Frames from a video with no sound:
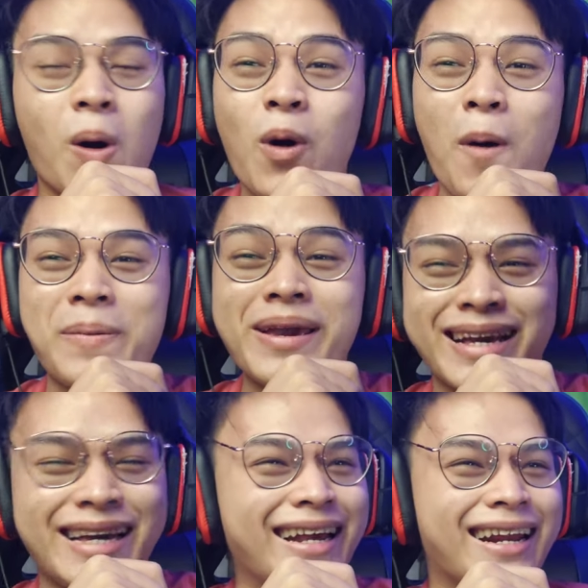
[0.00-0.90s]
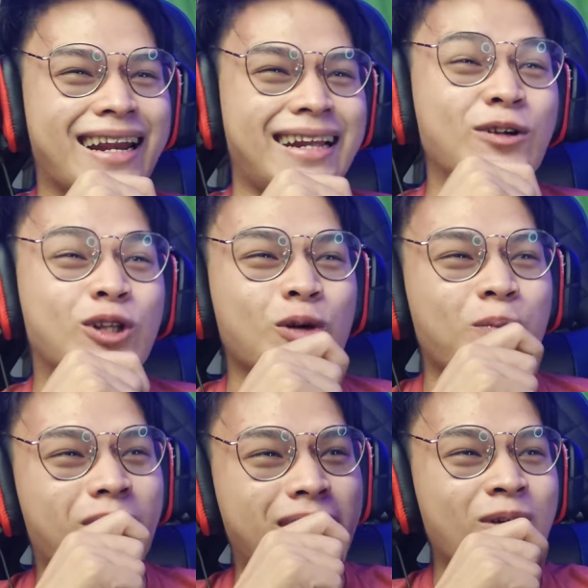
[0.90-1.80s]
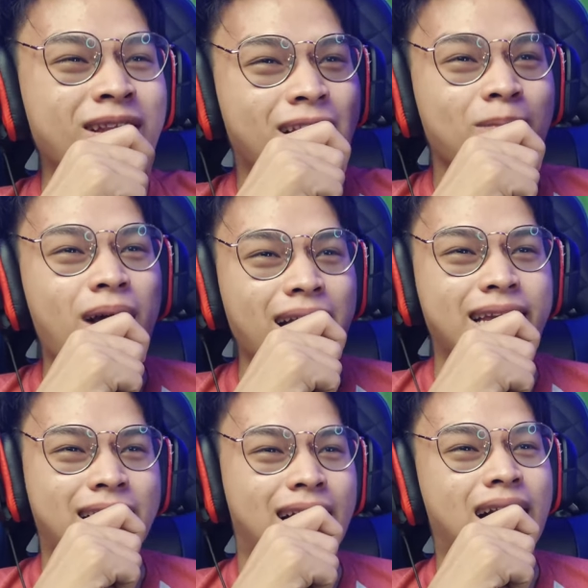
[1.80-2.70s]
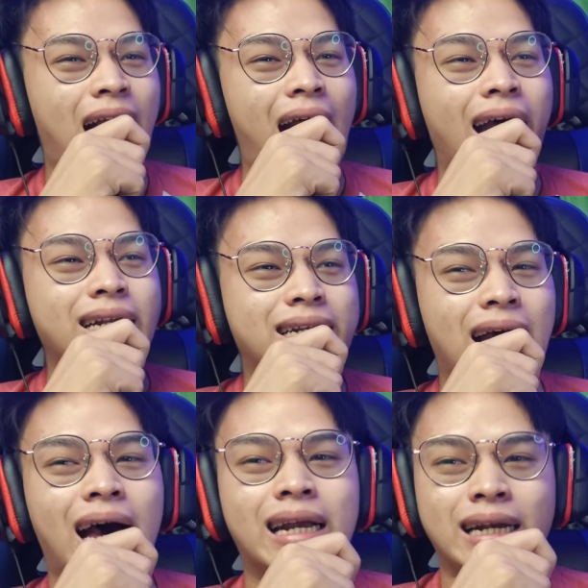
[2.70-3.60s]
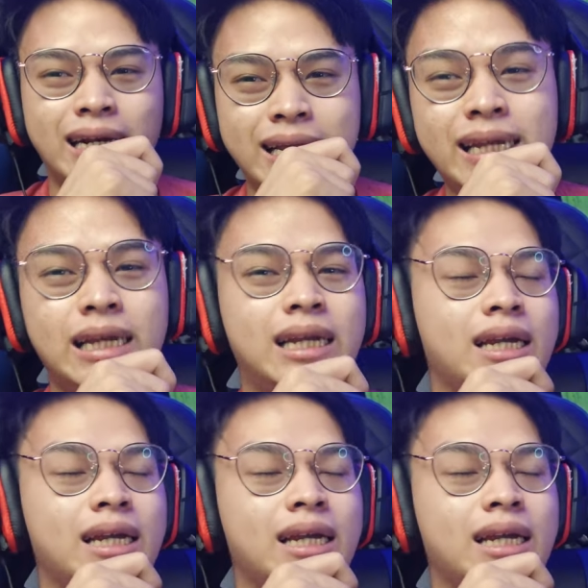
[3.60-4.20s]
Gue pikir YouTube Rewind terbaik ada di